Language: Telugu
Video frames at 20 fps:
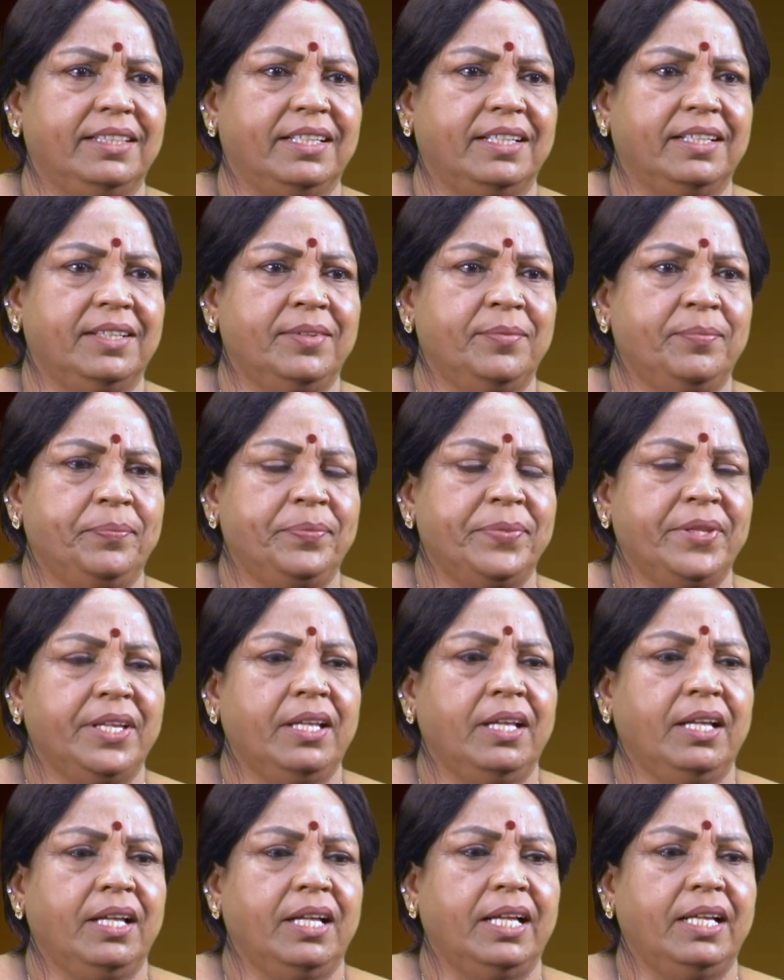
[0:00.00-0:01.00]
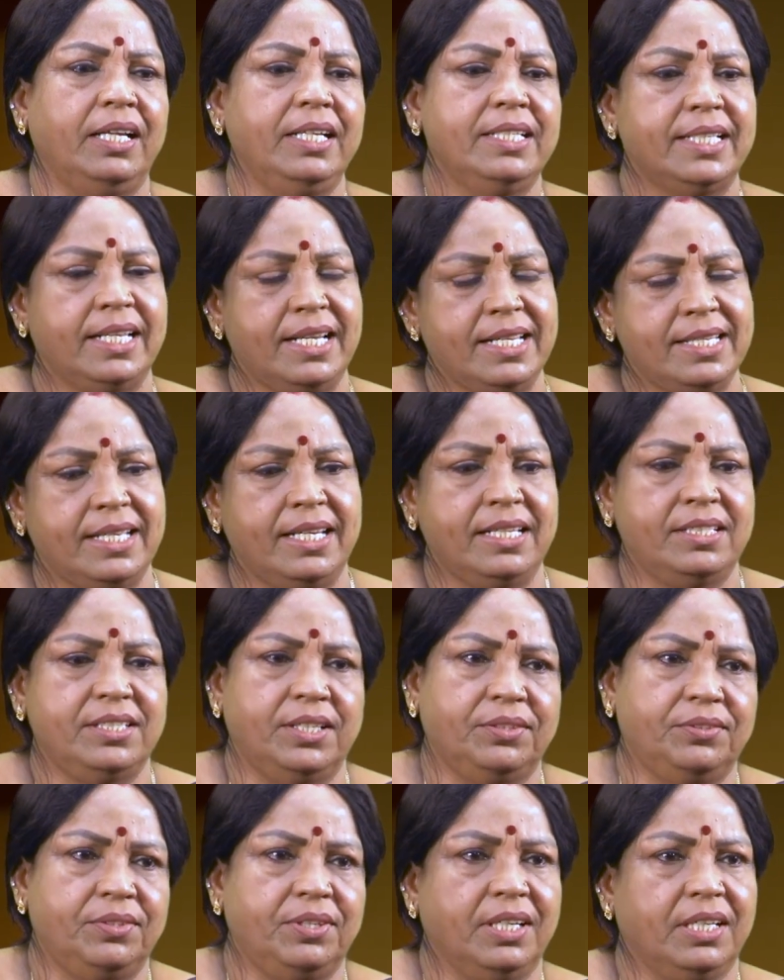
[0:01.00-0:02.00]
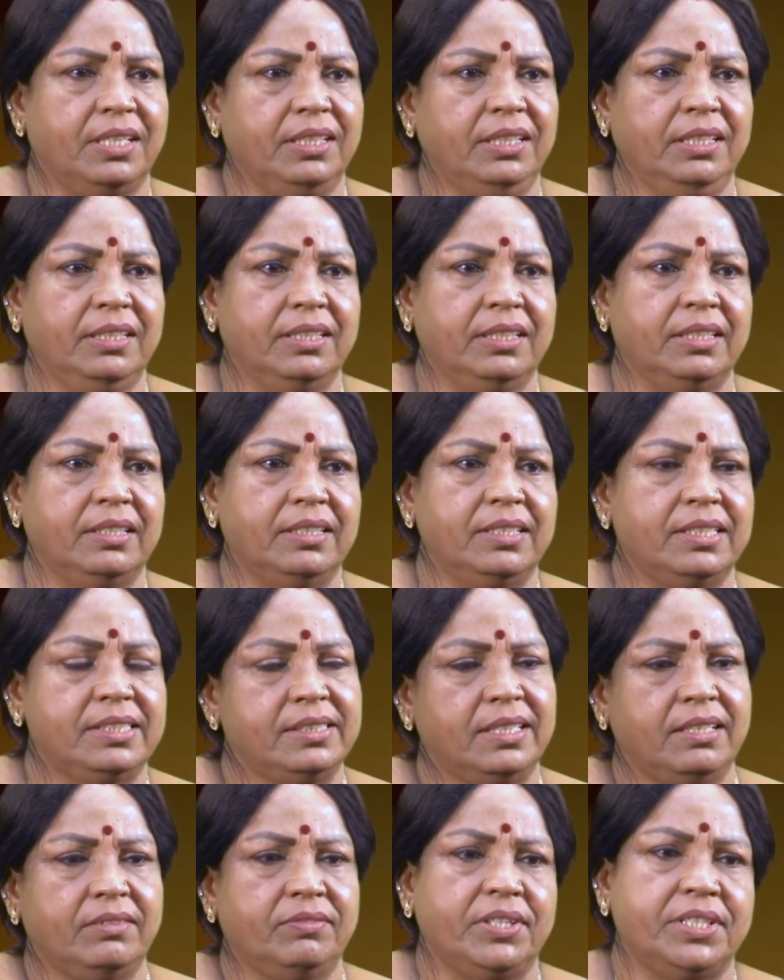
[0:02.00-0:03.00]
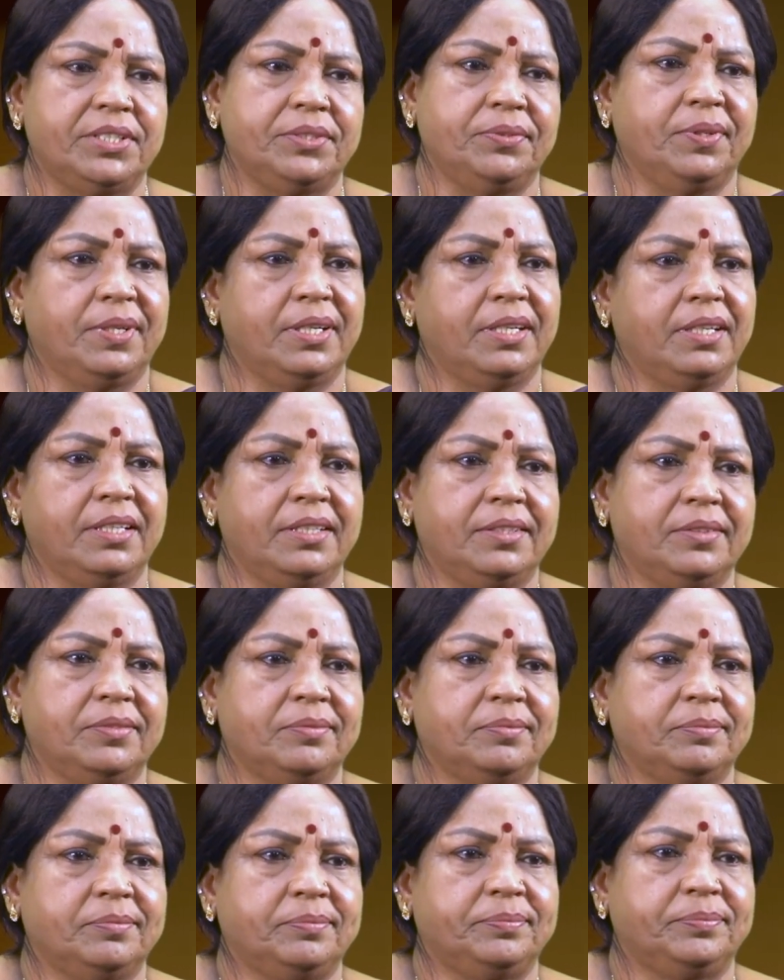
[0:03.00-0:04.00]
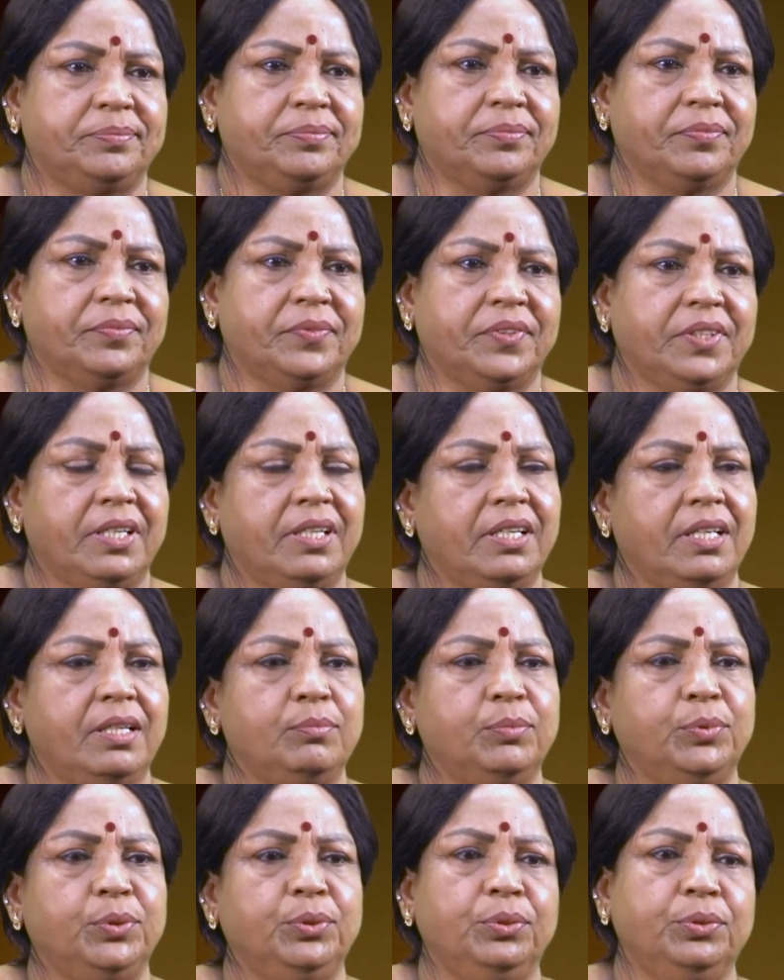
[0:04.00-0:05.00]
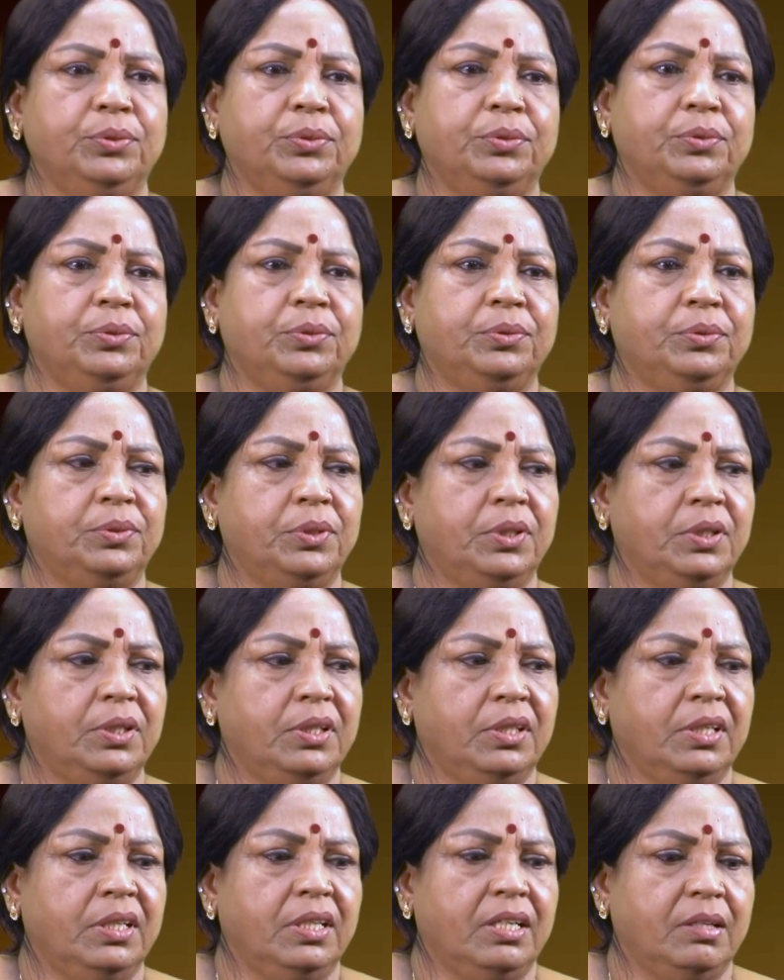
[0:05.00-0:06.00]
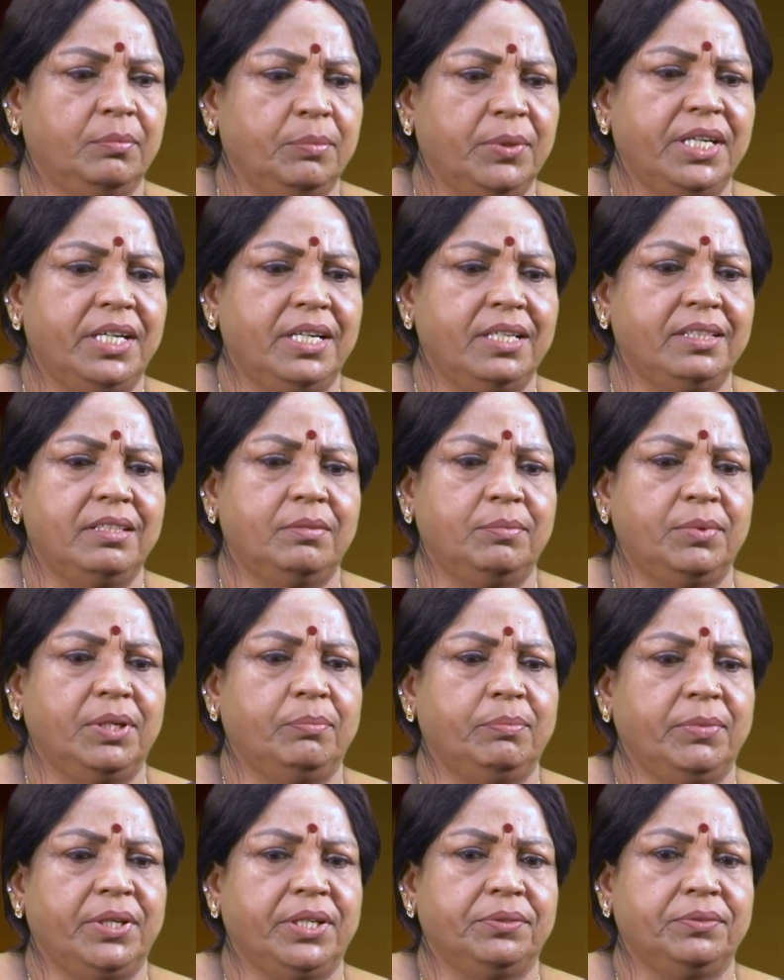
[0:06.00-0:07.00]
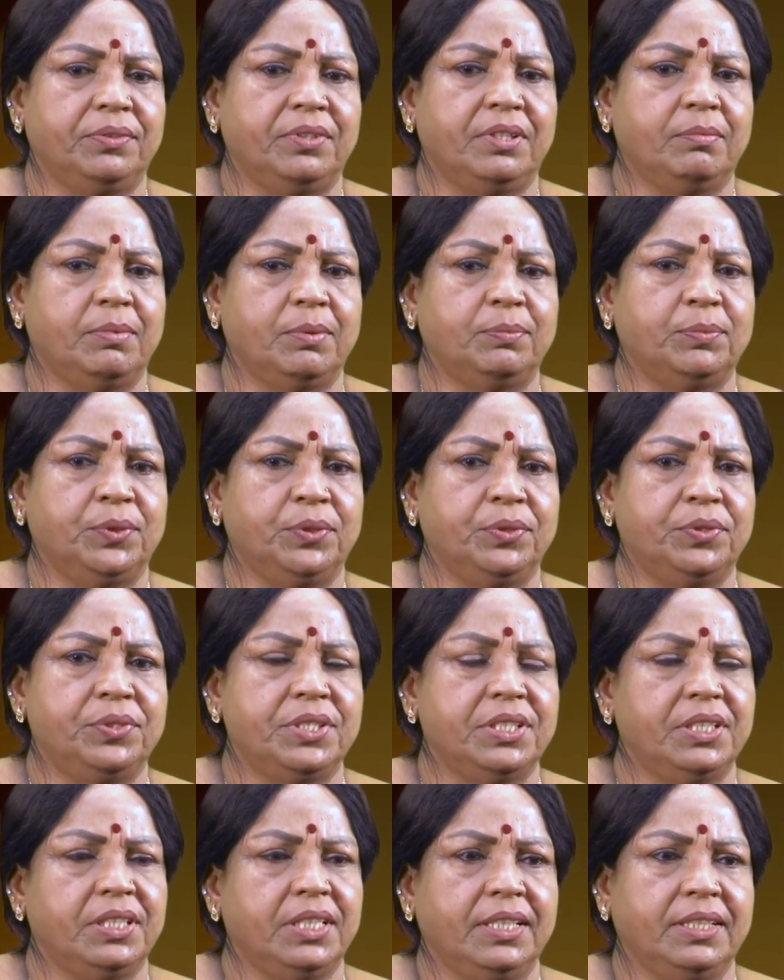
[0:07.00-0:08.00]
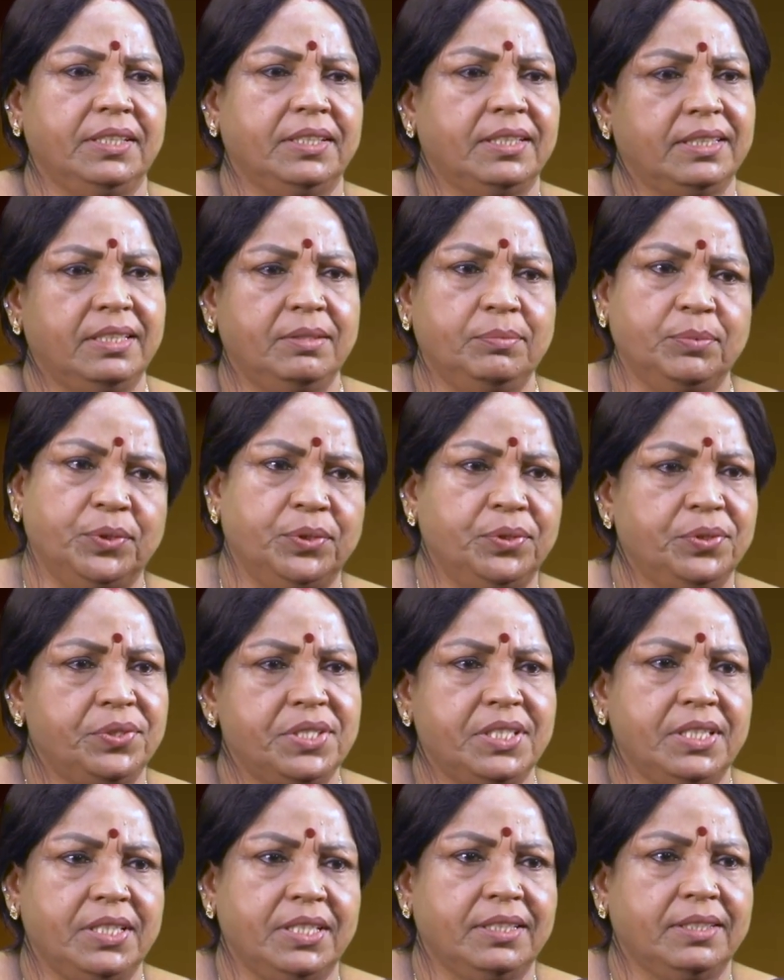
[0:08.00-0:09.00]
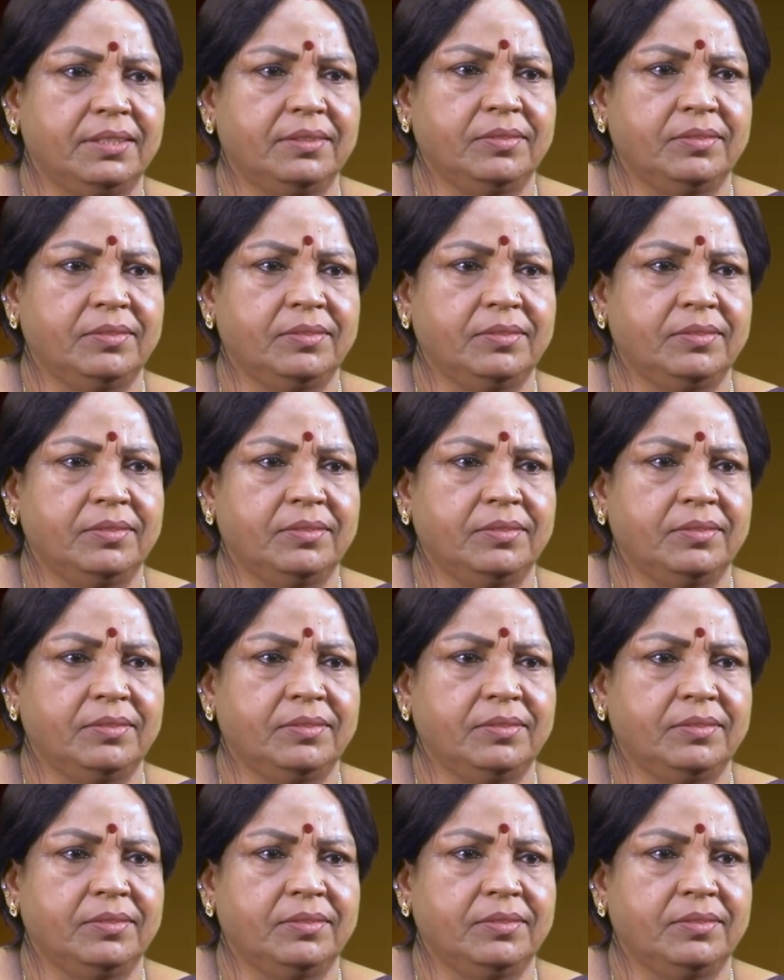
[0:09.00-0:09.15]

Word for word: అయితే అని సరే సరే చేద్దరు కానీ ఇస్తాను వేషం అని అన్నారు అన్నారు ముందు అమ్మా నాన్న తమిళమ్మాయి అనుకుంటామా ముందు వచ్చింది అదే ముందు వచ్చింది